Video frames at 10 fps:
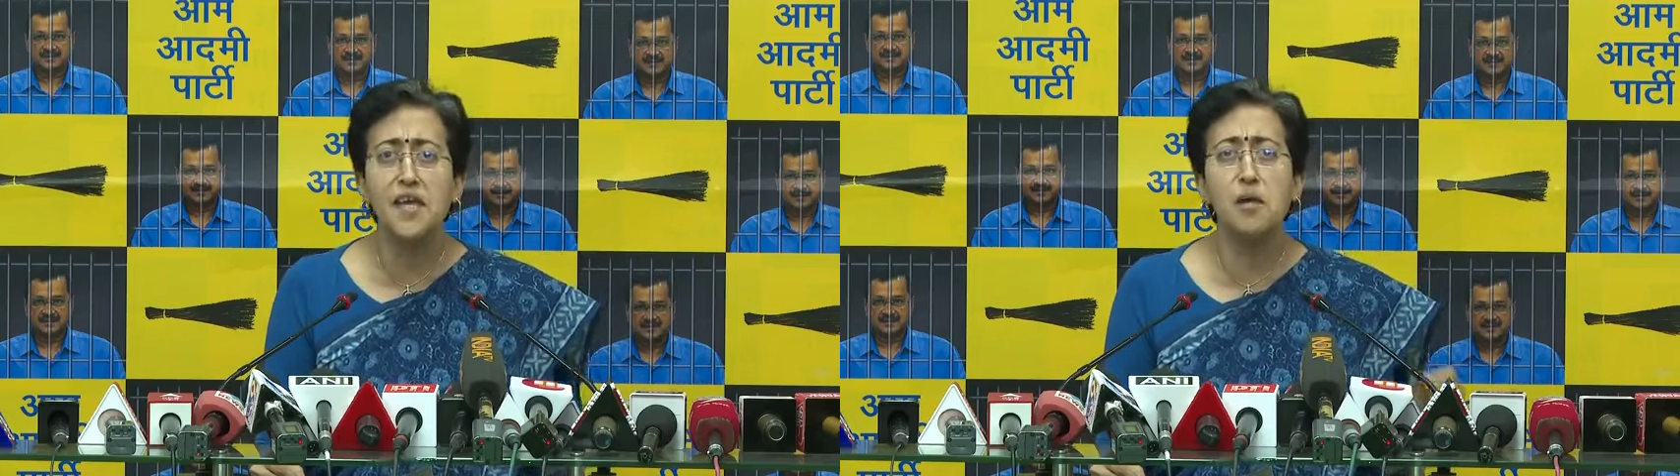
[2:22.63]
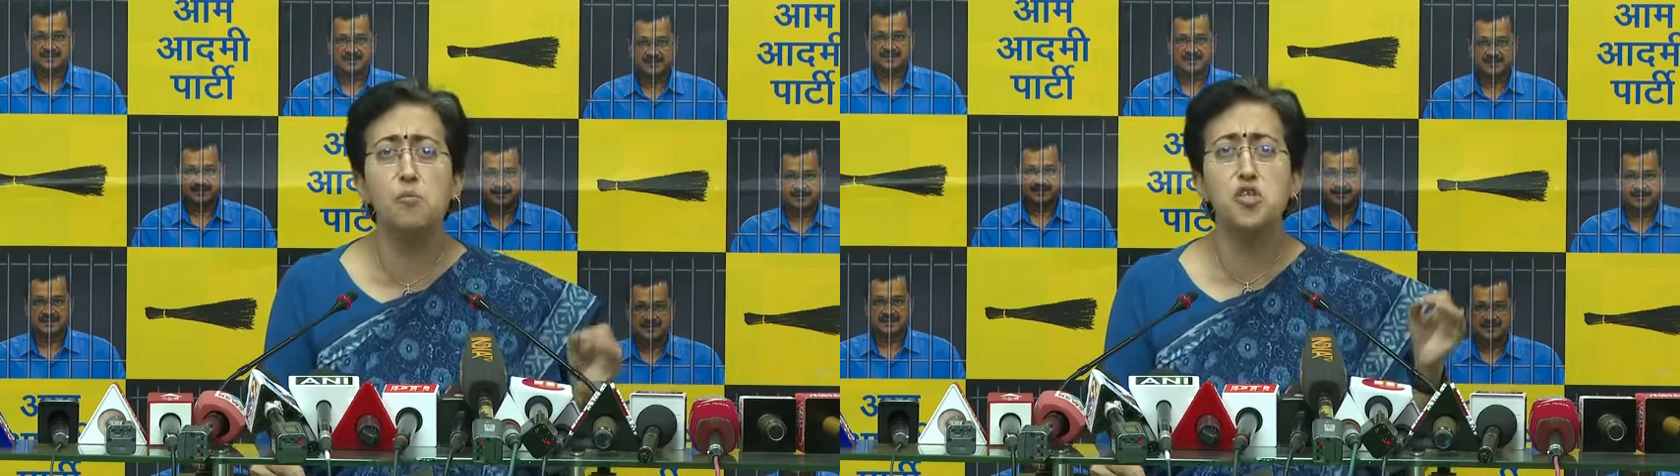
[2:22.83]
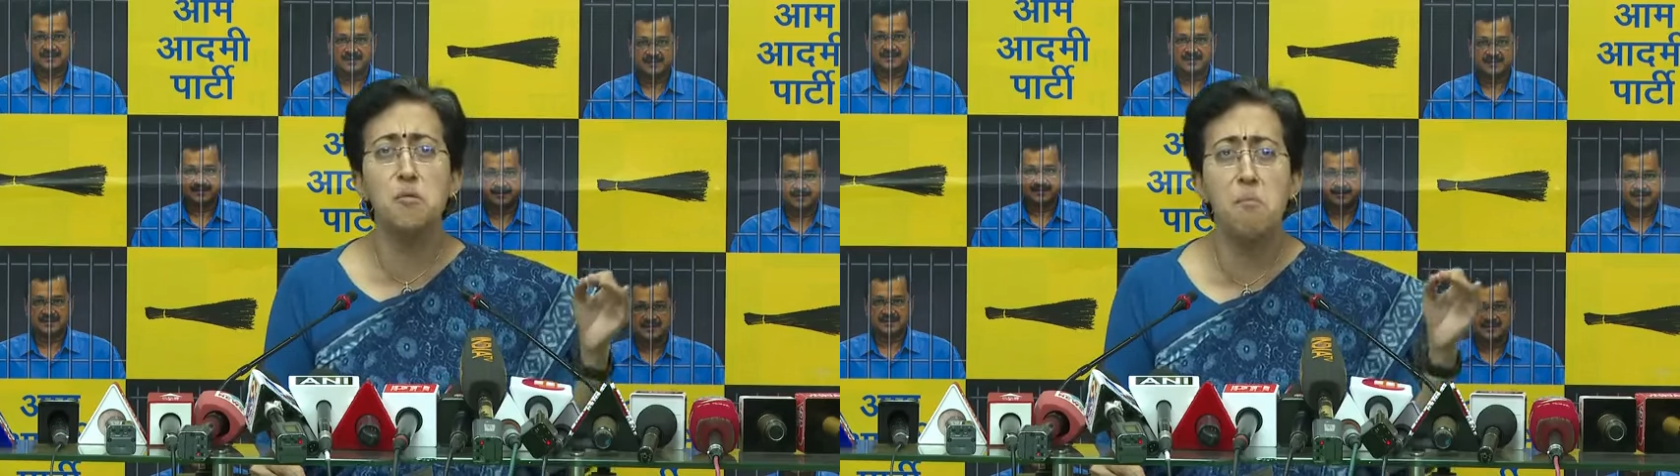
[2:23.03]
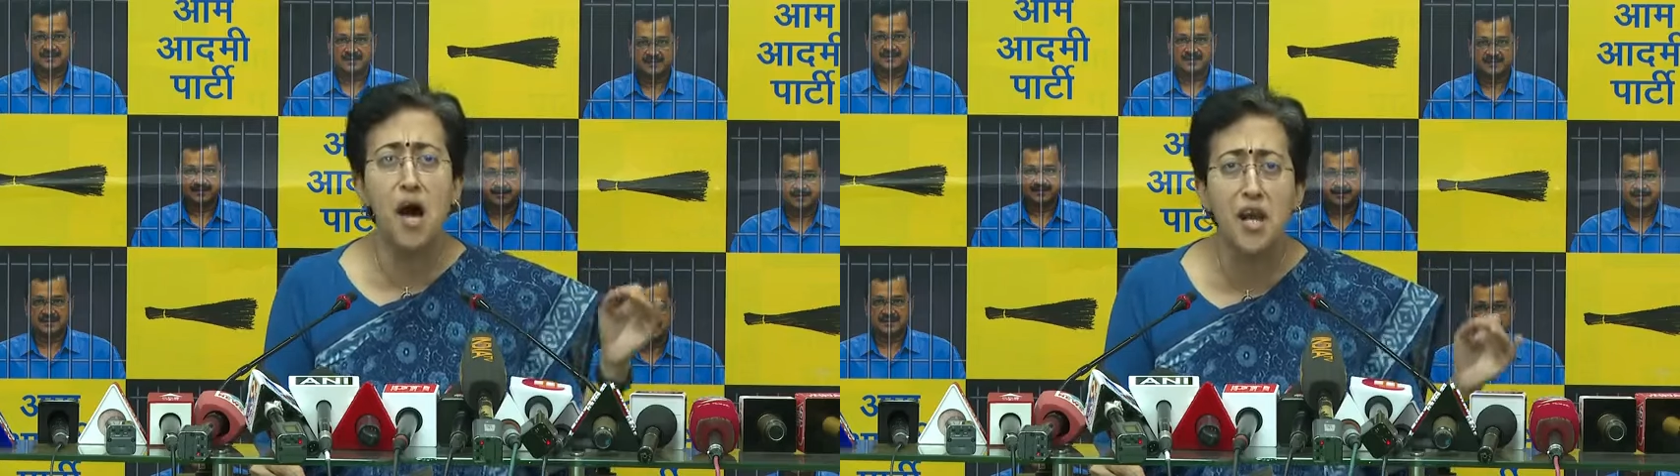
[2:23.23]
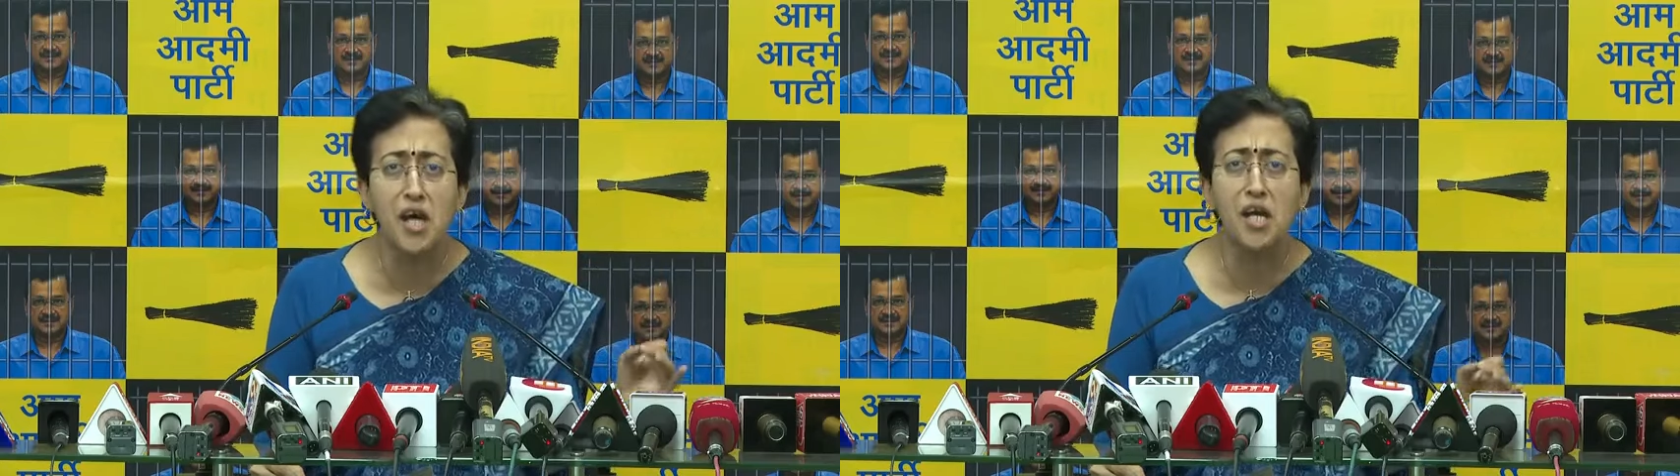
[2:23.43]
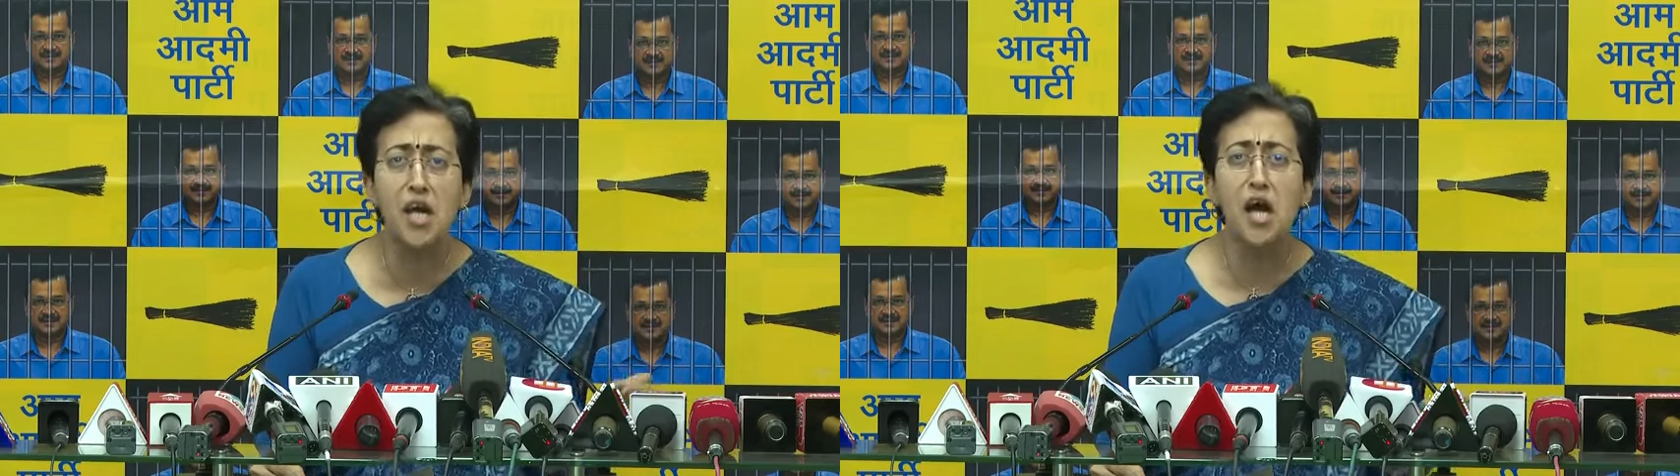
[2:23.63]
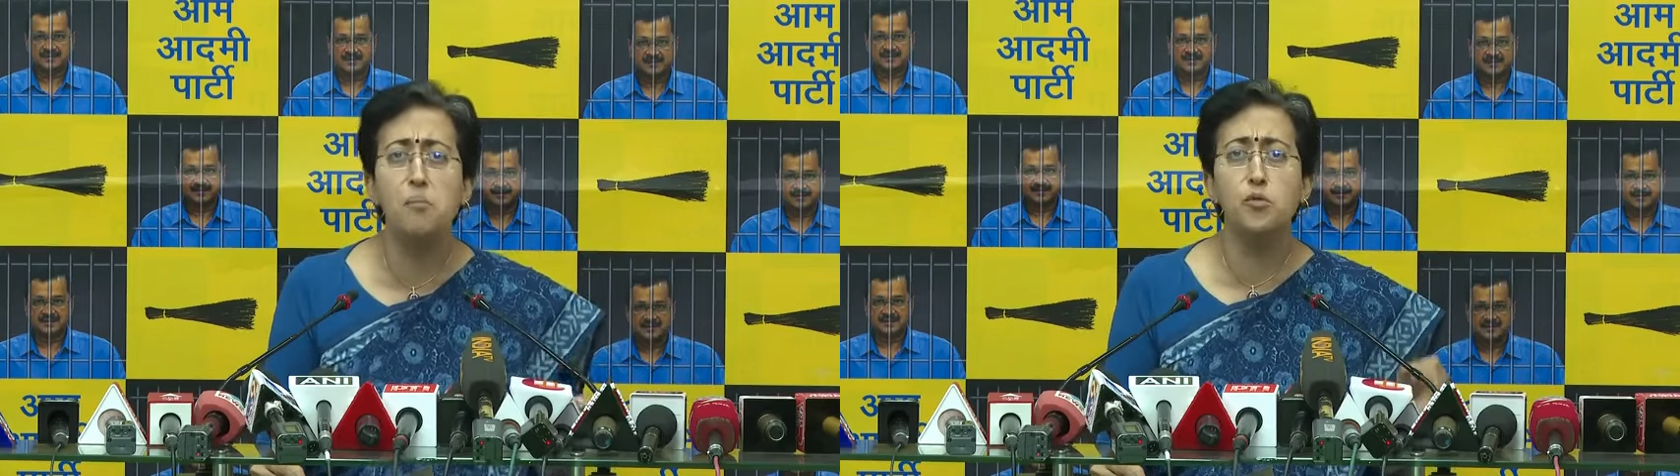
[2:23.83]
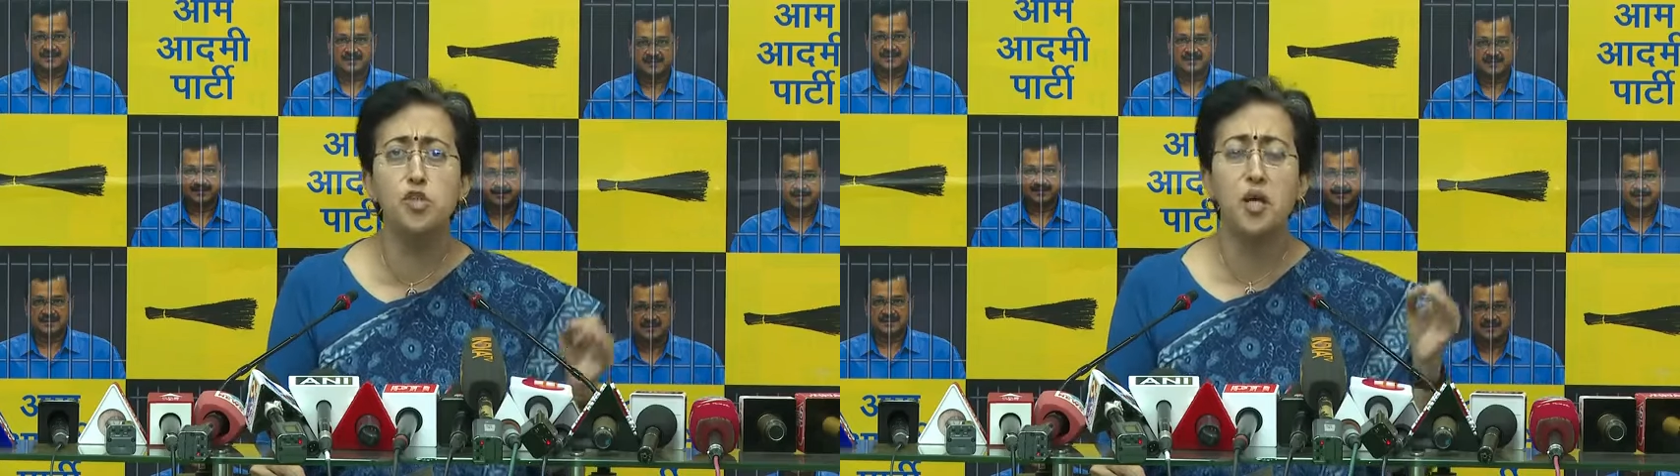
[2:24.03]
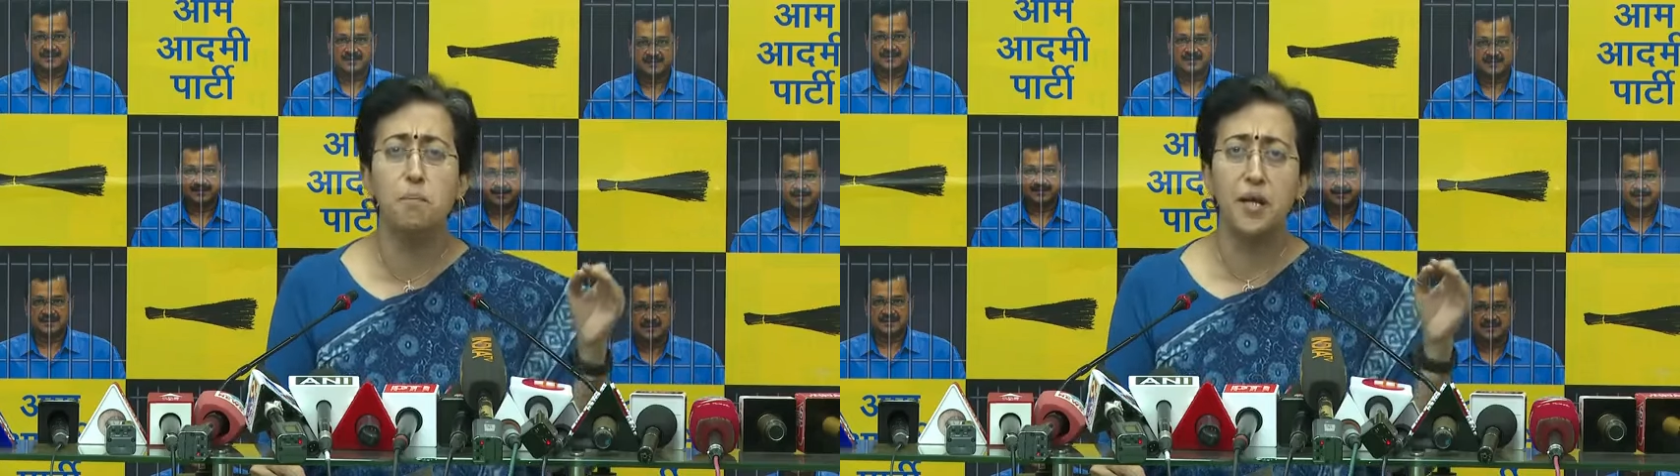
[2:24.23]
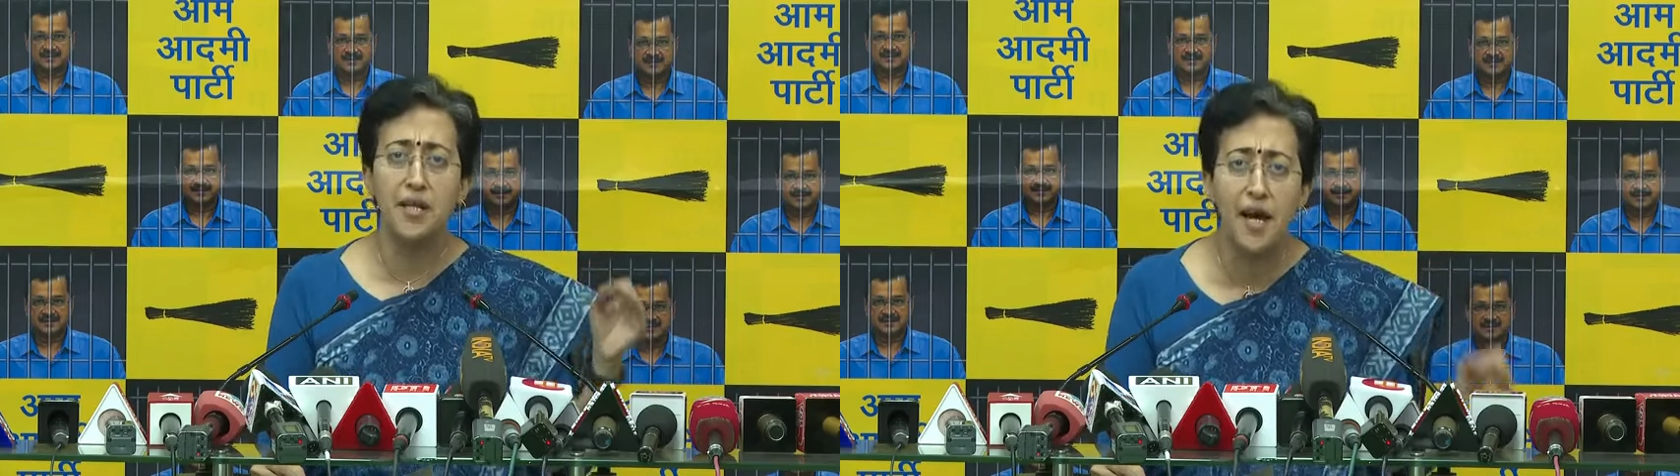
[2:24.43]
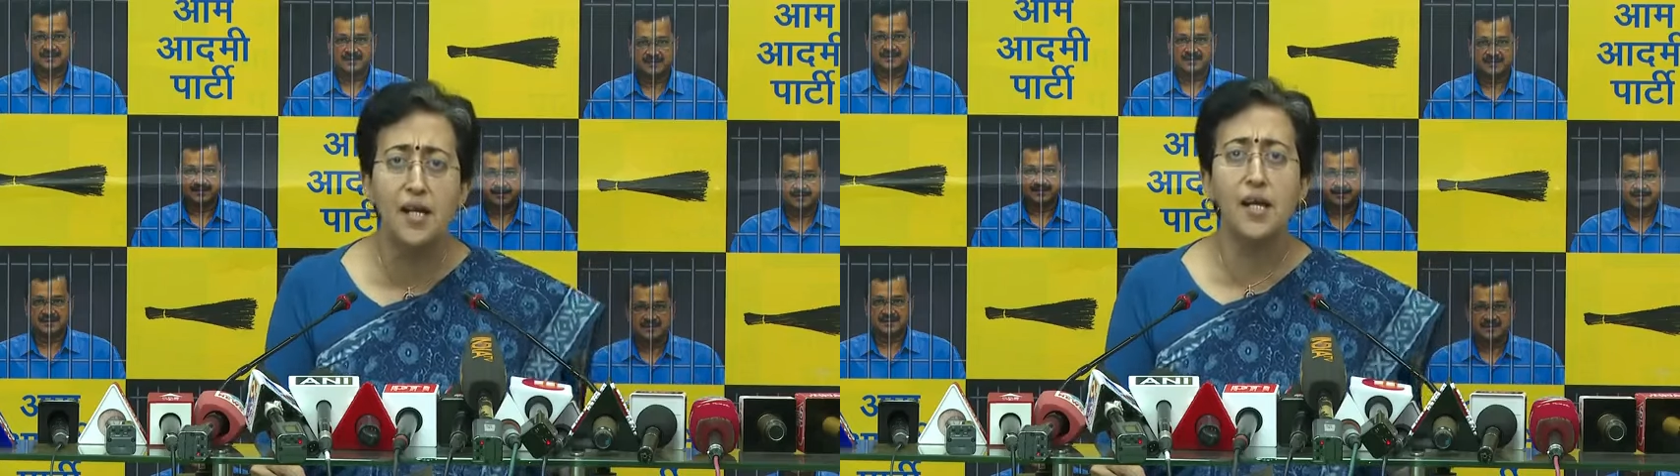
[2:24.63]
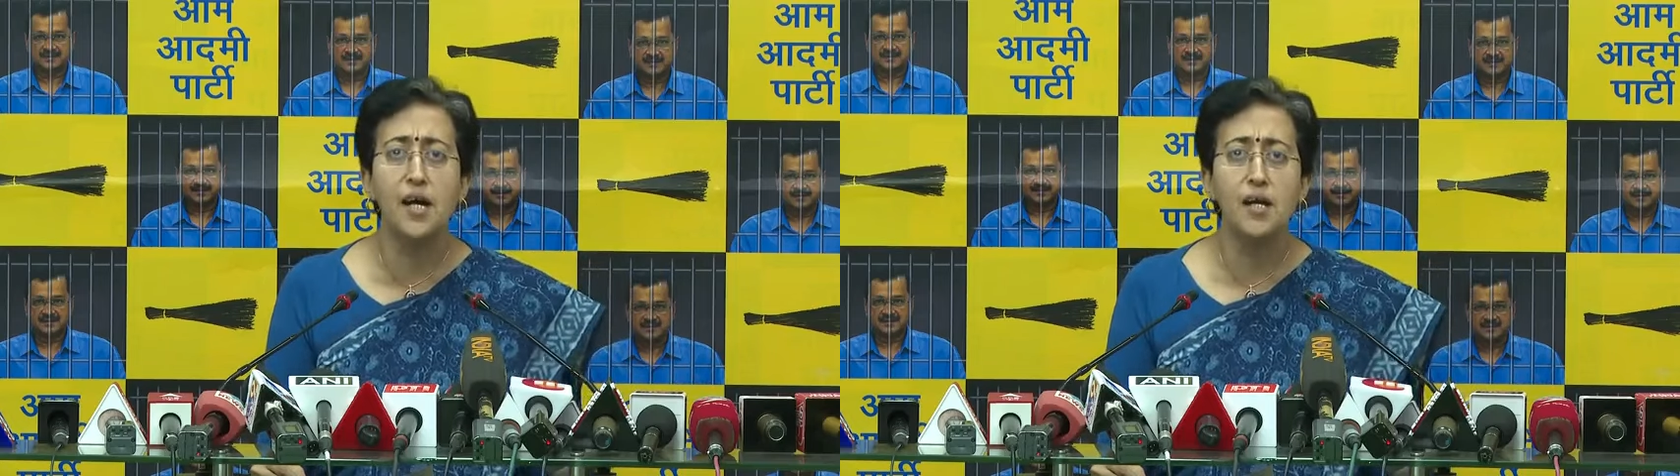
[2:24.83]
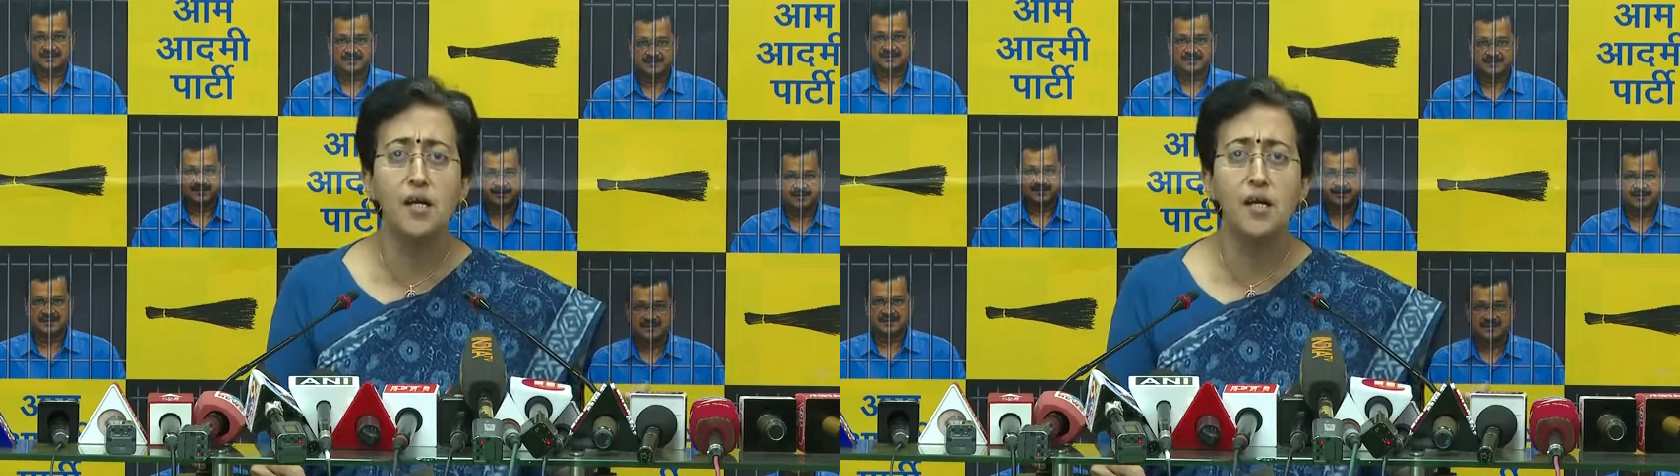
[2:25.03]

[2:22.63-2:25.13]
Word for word: कि मुझे मारा गया मुझे पीटा गया